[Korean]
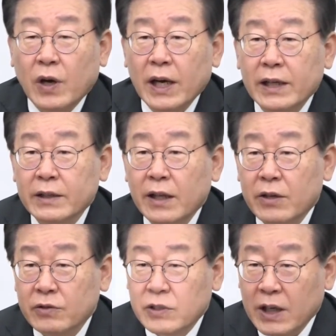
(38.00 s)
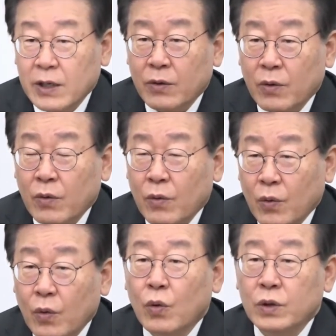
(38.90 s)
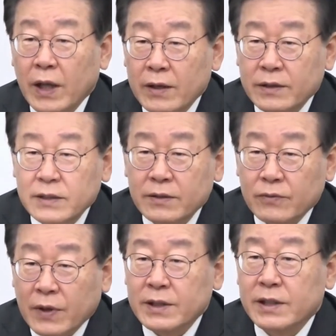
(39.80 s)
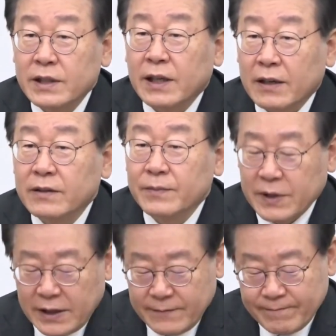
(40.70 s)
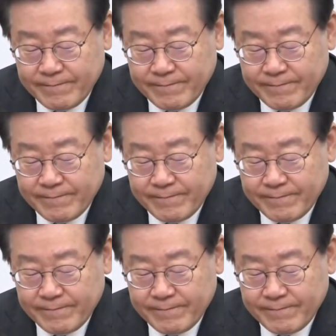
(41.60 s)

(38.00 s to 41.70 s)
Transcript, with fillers: 과잉 대응과 보호 대응은 완전히 다른 겁니다.